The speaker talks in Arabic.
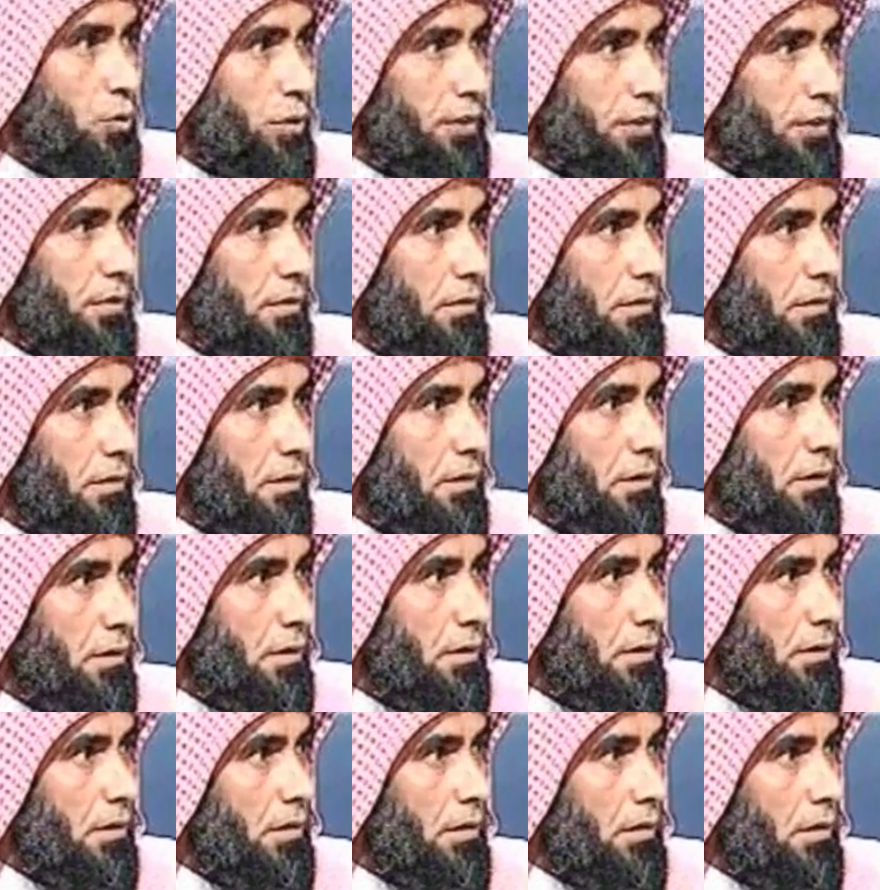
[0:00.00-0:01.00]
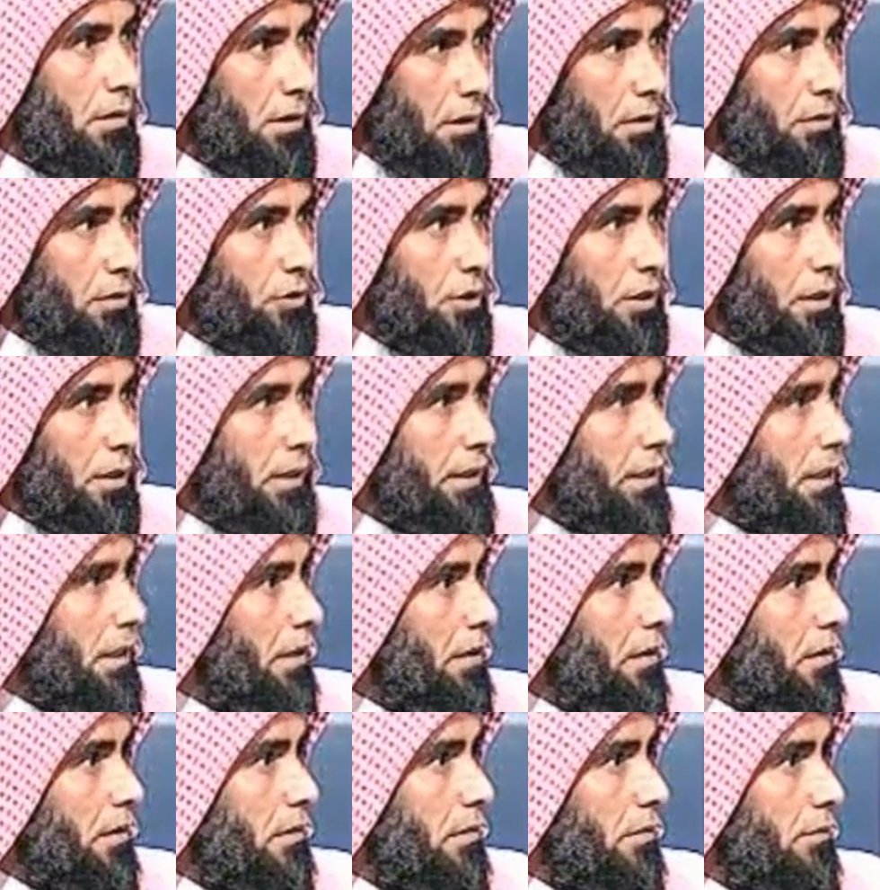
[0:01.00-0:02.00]
يجوز يجوز آه، يعني لو
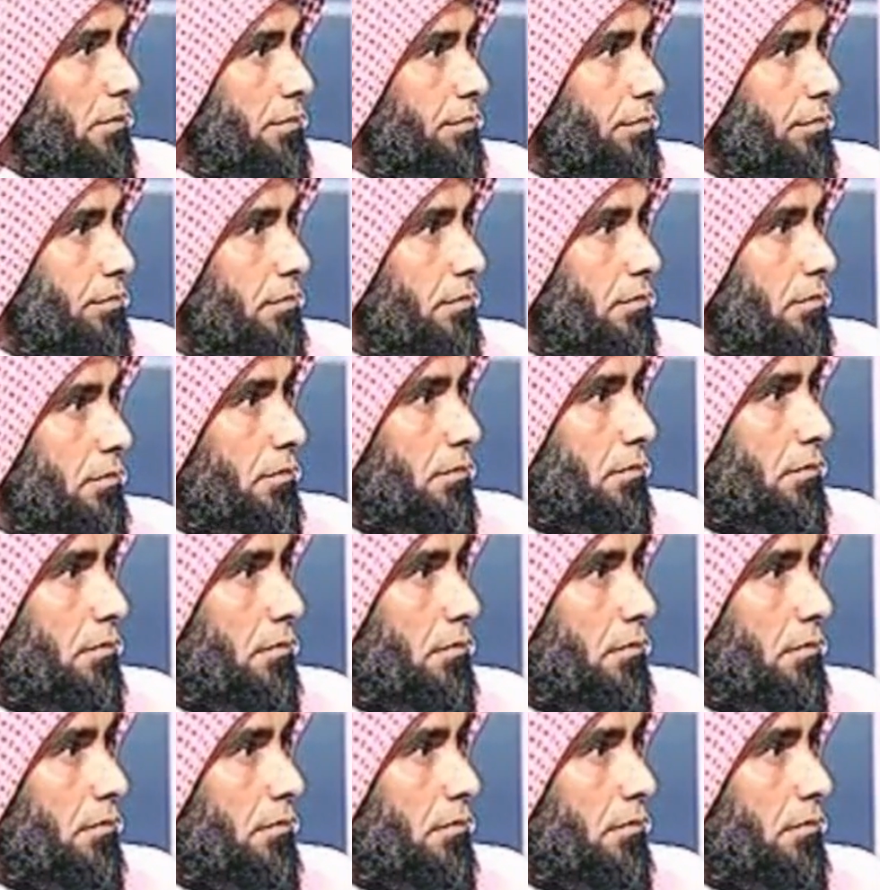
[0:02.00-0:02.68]
عندها يوم واحد ما اللي